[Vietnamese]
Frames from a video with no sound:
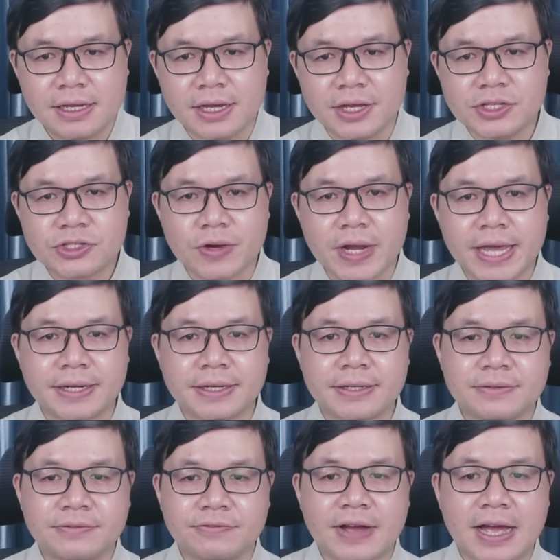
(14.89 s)
Israel
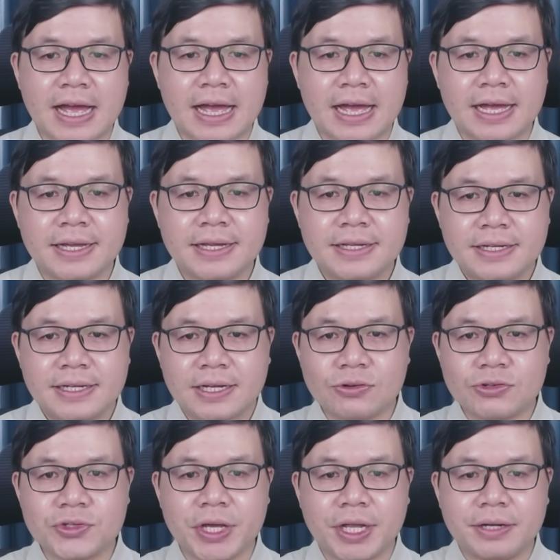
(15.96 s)
và
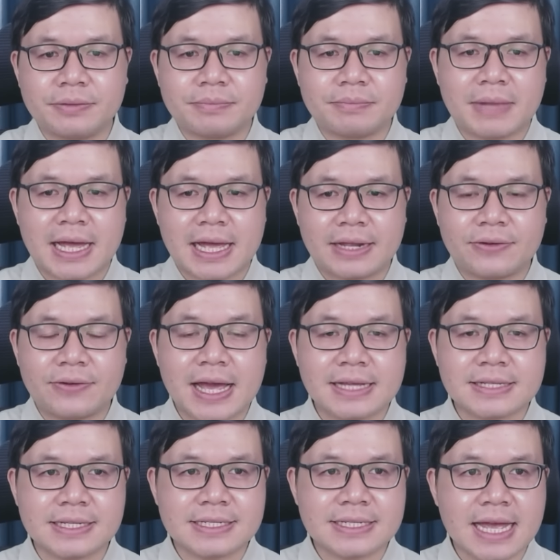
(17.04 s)
câu chuyện mà nó
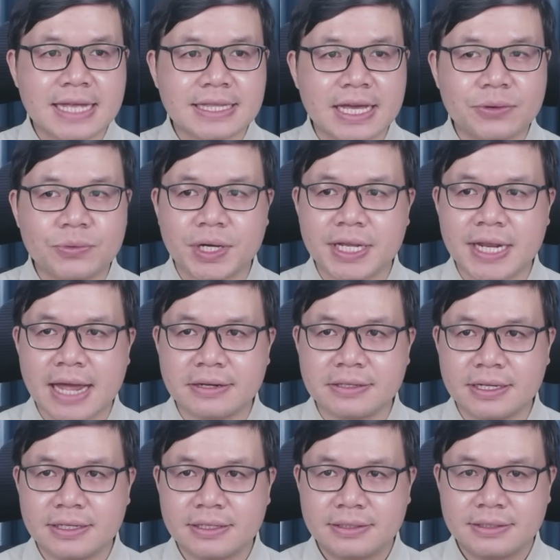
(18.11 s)
đang diễn ra tại Ukraine nữa.